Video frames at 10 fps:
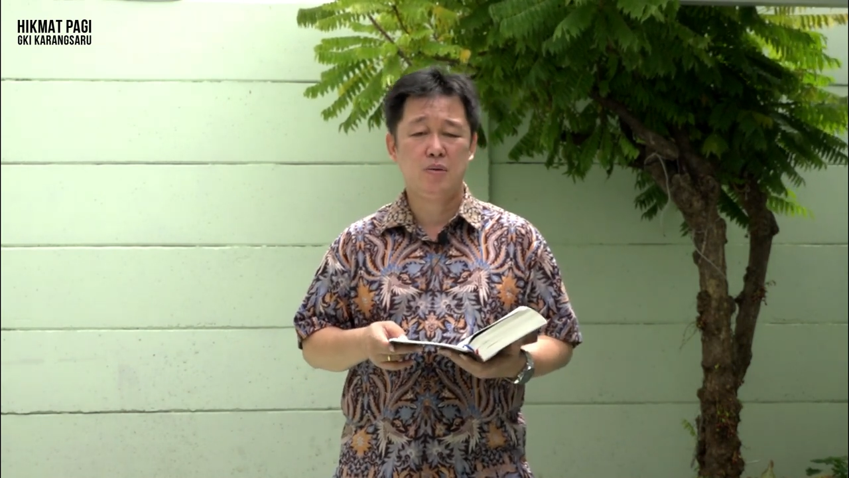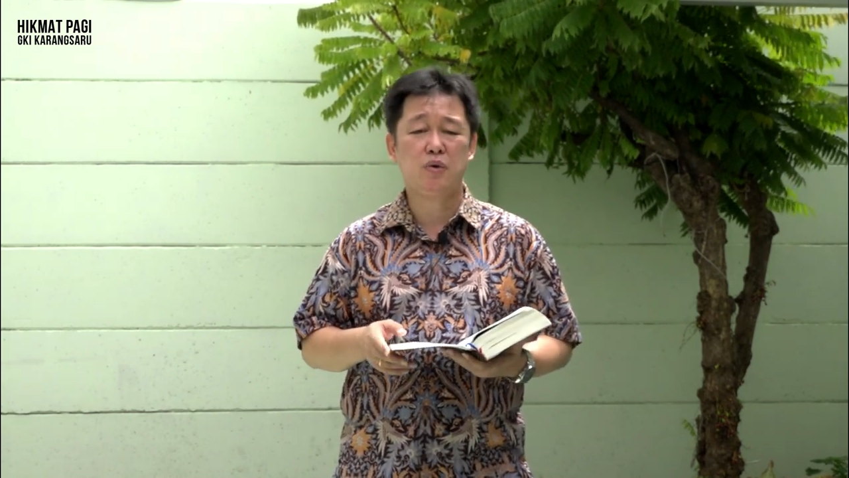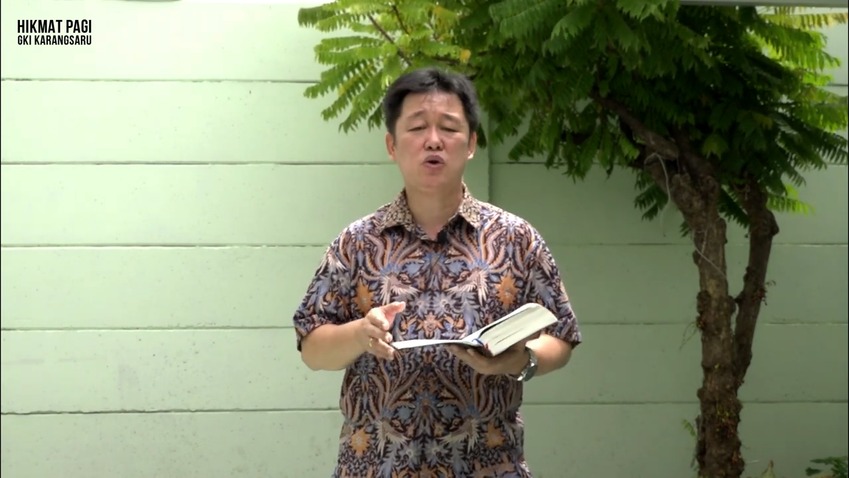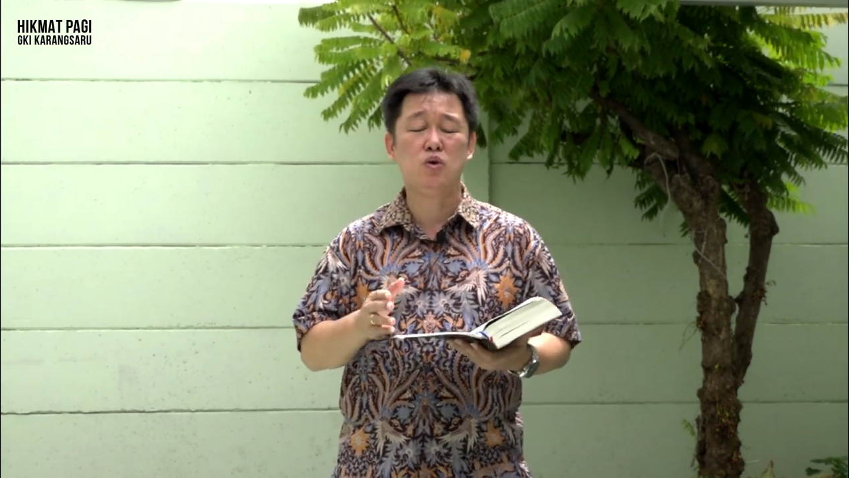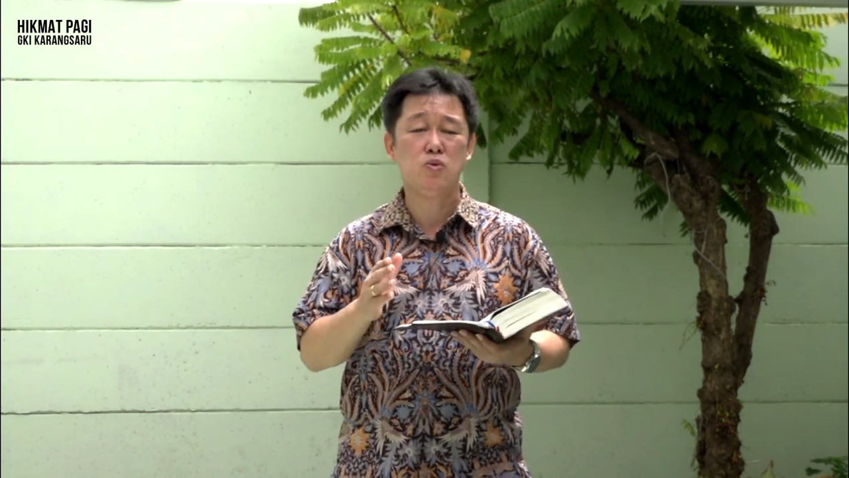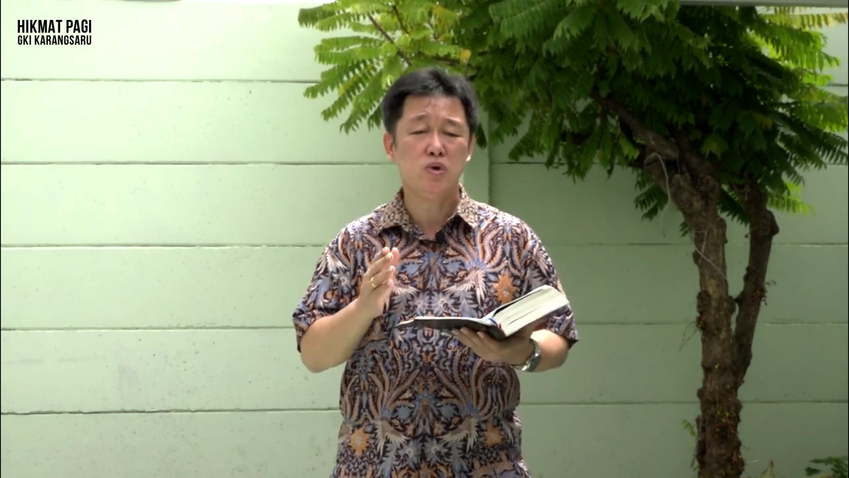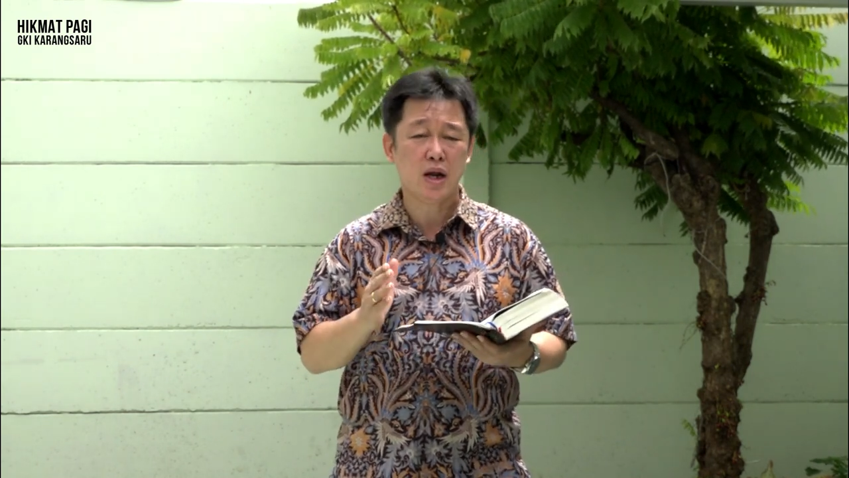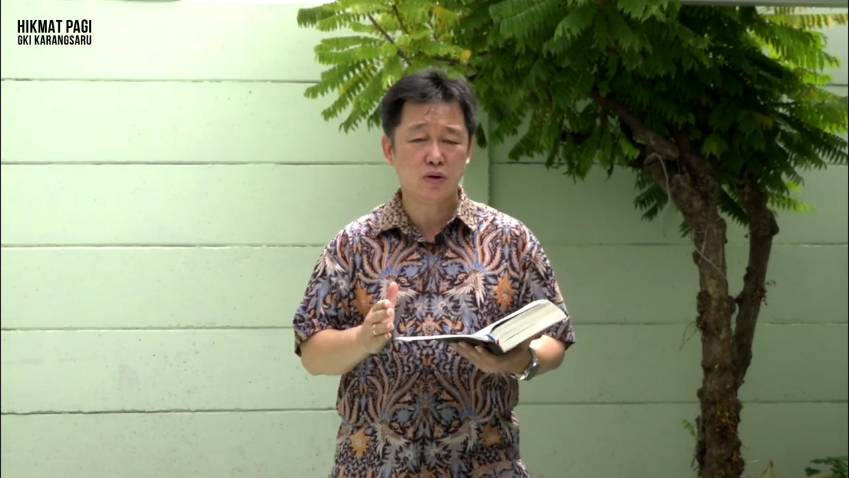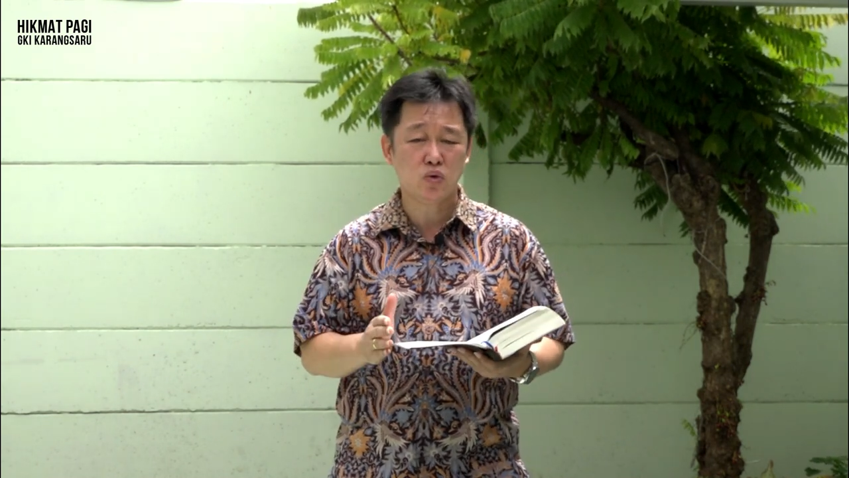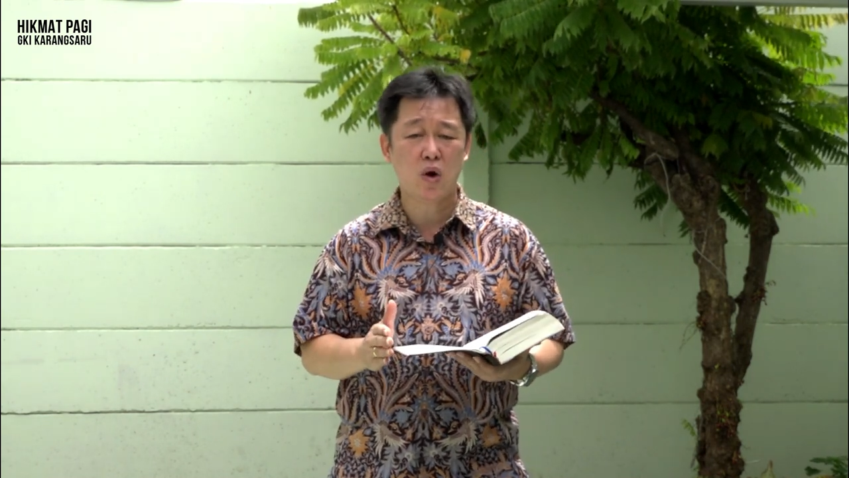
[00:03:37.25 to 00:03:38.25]

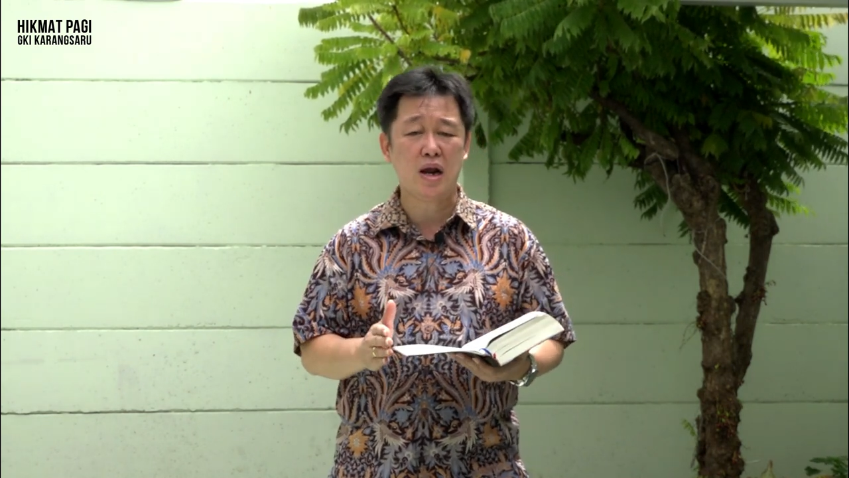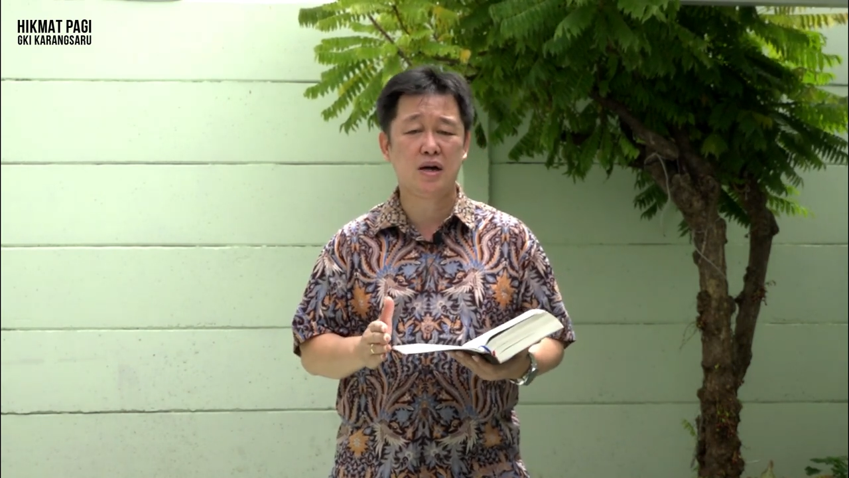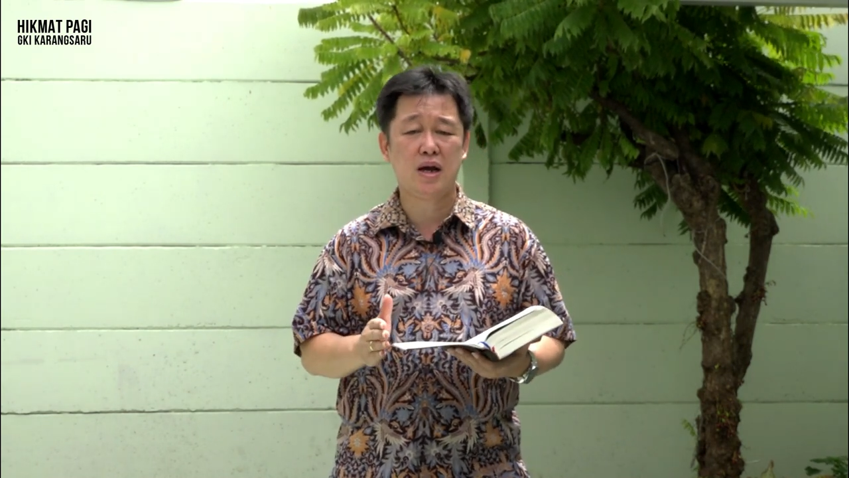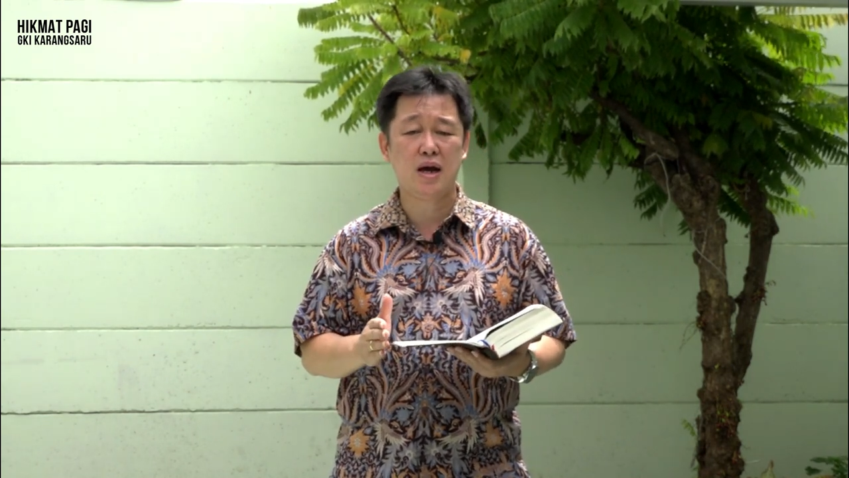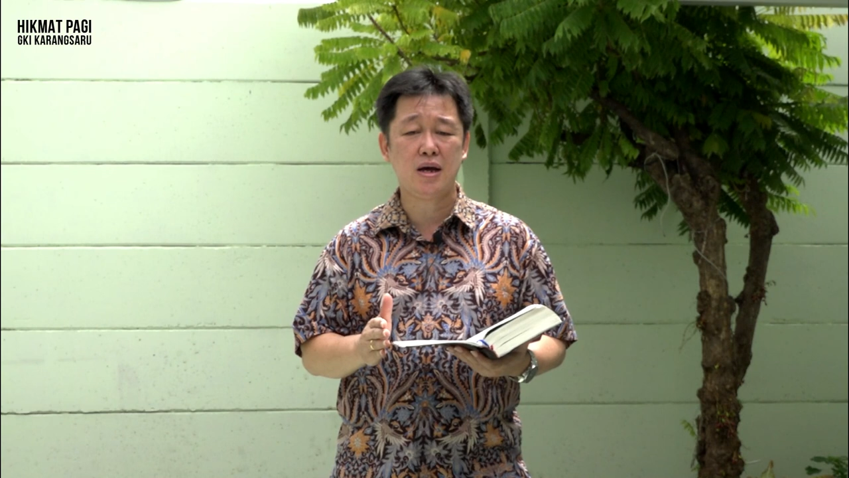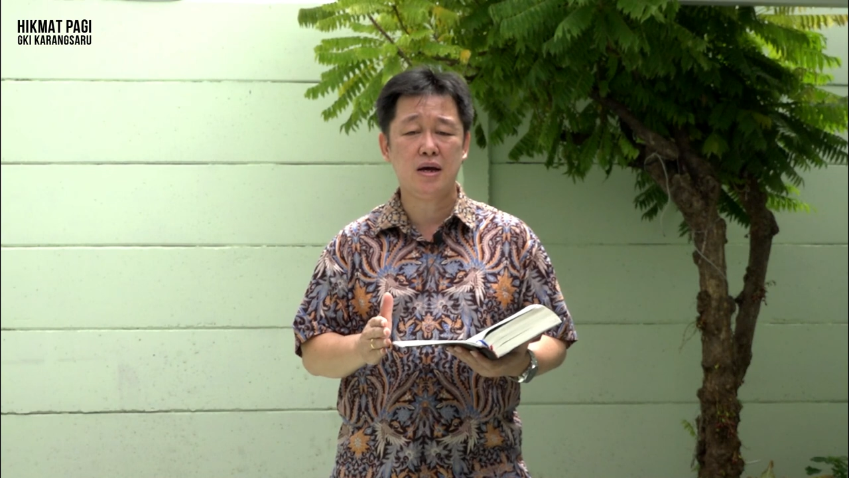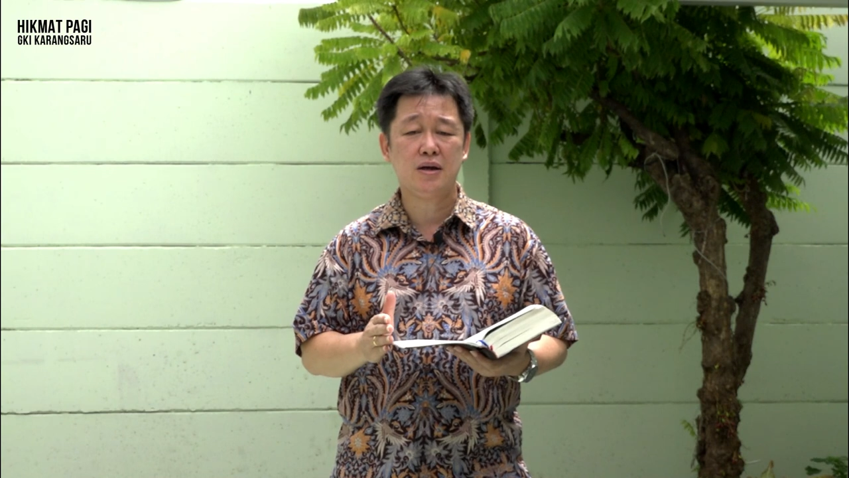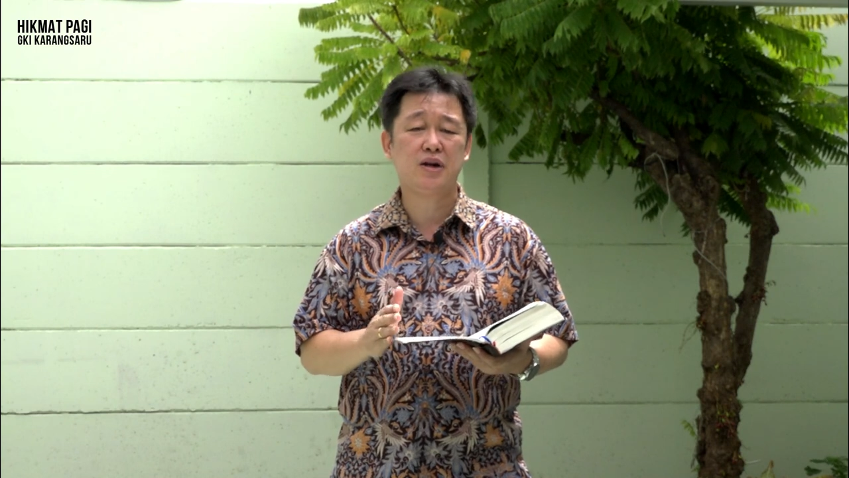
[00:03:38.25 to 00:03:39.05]
Pergumulan keluarga